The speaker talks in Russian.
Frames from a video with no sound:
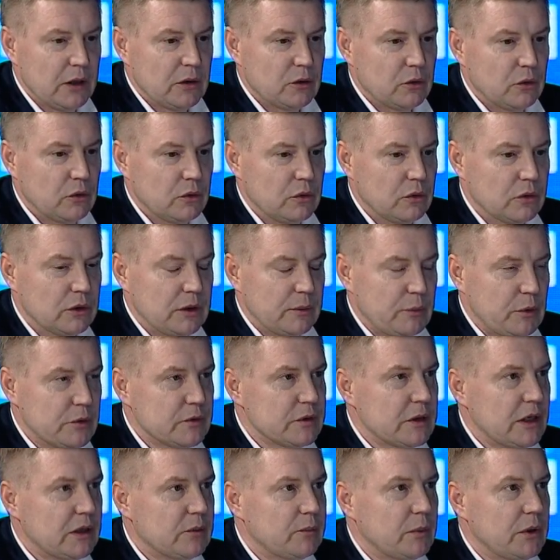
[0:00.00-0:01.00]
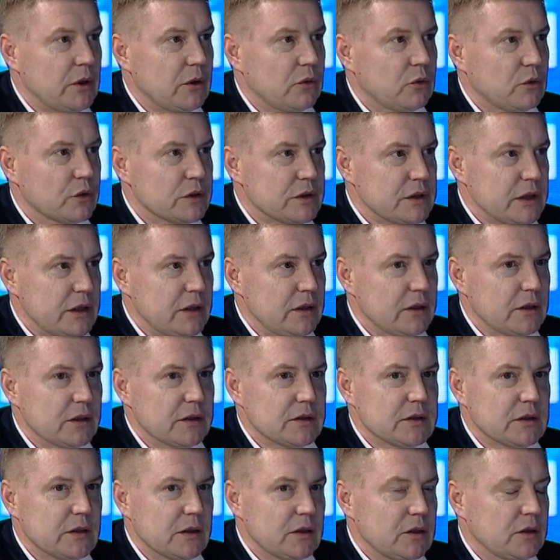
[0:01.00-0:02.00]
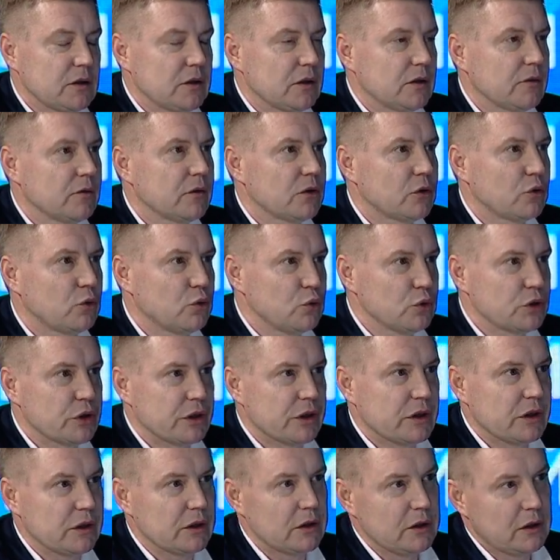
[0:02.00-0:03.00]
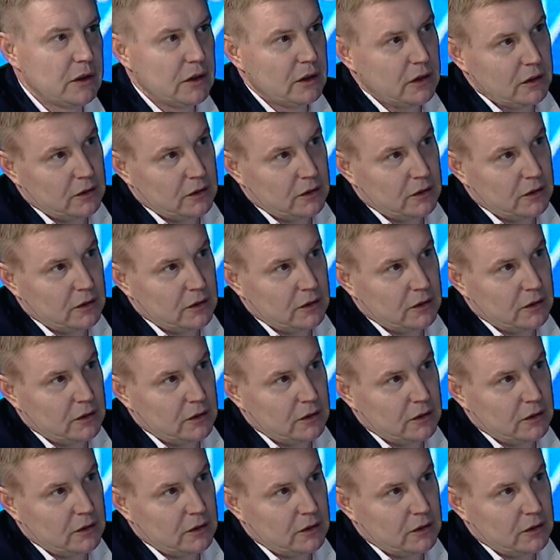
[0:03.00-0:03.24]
то, на мой взгляд, молоко цельное стоит на верхушке